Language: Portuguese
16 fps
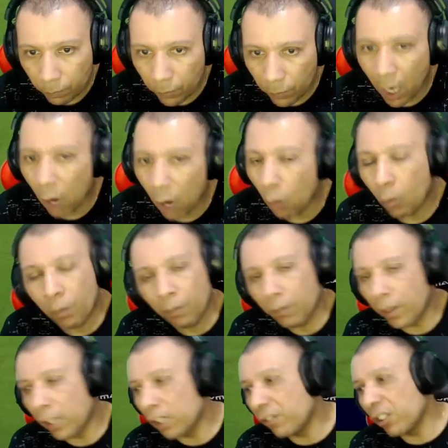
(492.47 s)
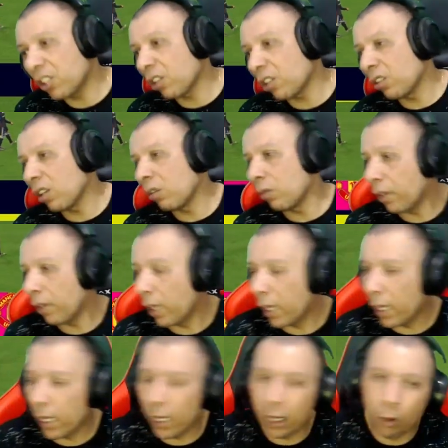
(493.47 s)
Não a divisão, não.
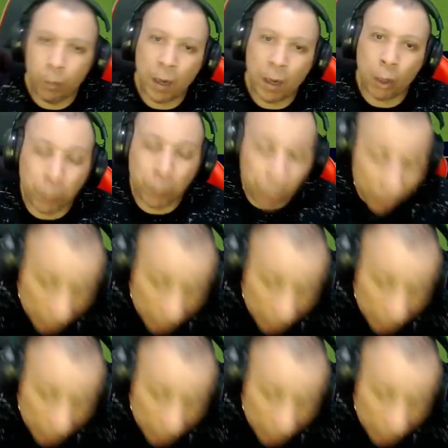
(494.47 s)
É o bagulho, porque